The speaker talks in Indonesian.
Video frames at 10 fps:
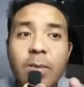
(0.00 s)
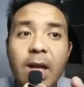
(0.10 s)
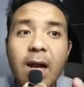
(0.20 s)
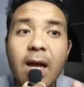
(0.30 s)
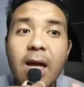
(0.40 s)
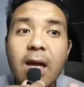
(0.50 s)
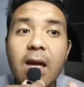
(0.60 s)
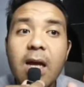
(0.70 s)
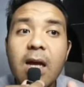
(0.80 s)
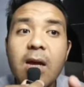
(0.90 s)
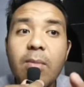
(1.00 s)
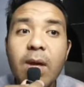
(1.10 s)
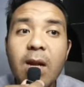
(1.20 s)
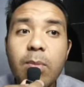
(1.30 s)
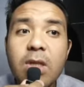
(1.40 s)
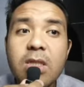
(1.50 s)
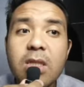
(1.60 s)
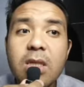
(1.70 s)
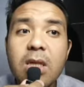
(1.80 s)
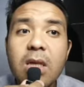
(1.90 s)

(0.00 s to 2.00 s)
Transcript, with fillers: aja merah merah please